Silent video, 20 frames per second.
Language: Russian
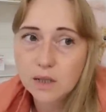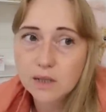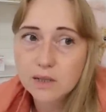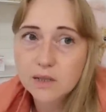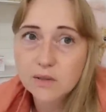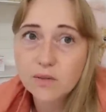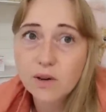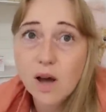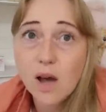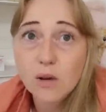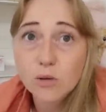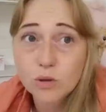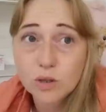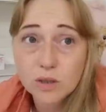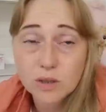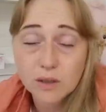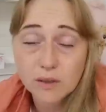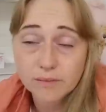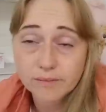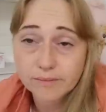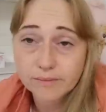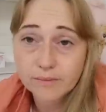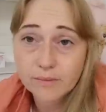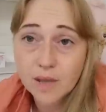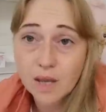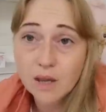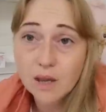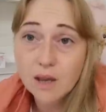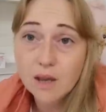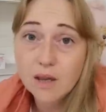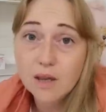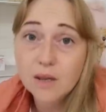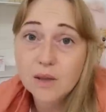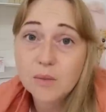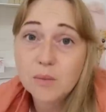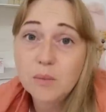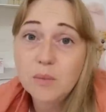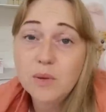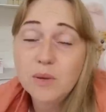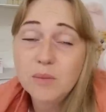Называются
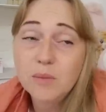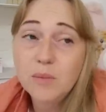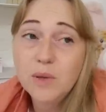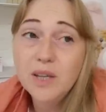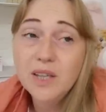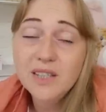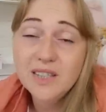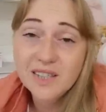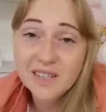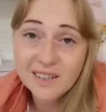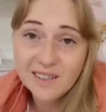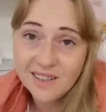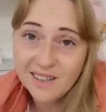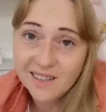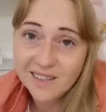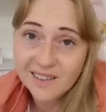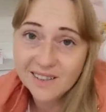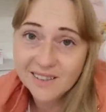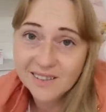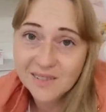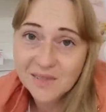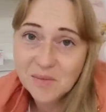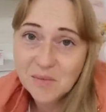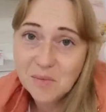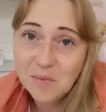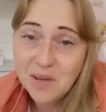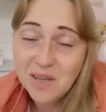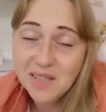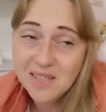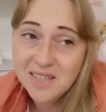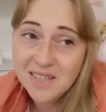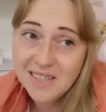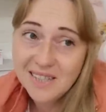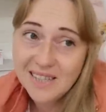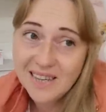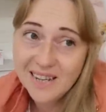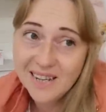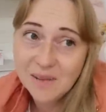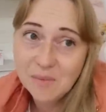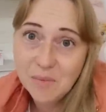митинги
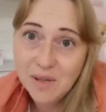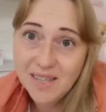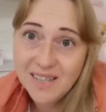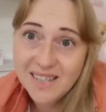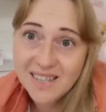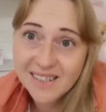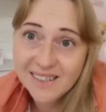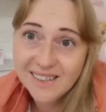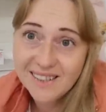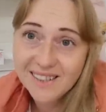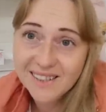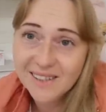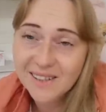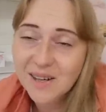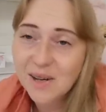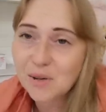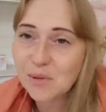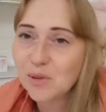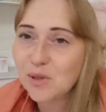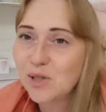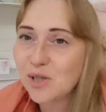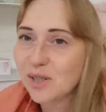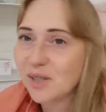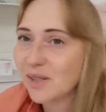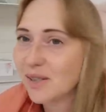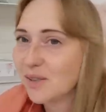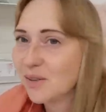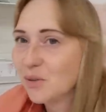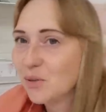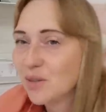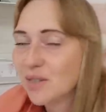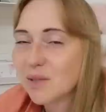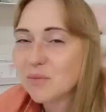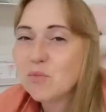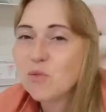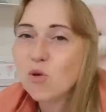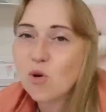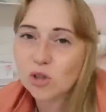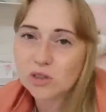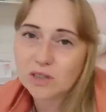митинги или митинги, короче, ну
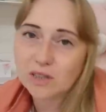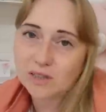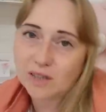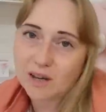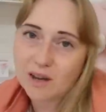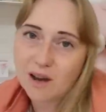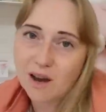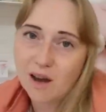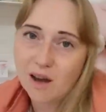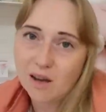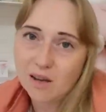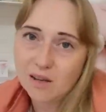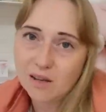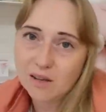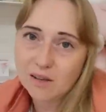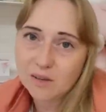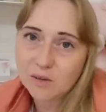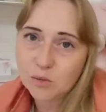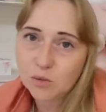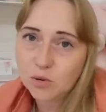це мода такая.